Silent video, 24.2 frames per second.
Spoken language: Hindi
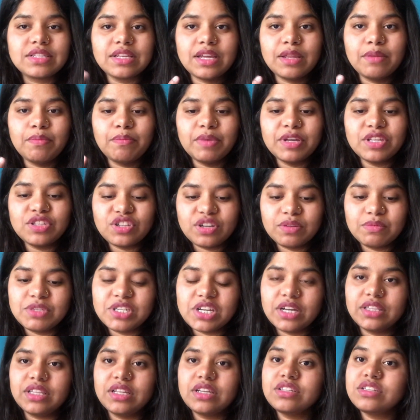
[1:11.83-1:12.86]
स्किन पे जम
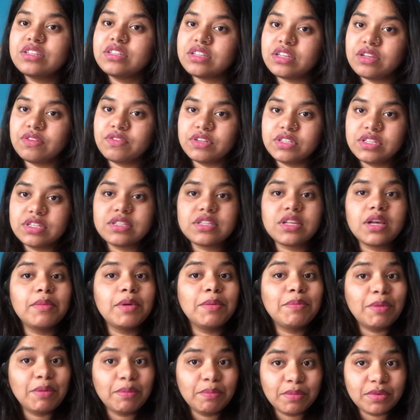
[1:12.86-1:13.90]
जाते हैं जिसकी वजह से
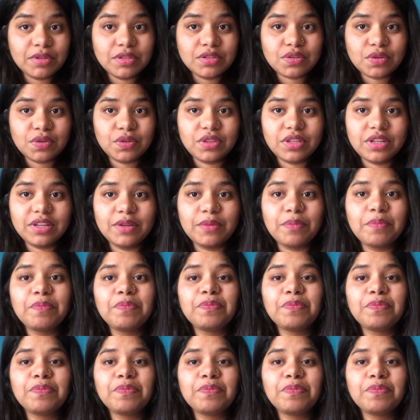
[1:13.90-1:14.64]
हमें पिंपल्स होते हैं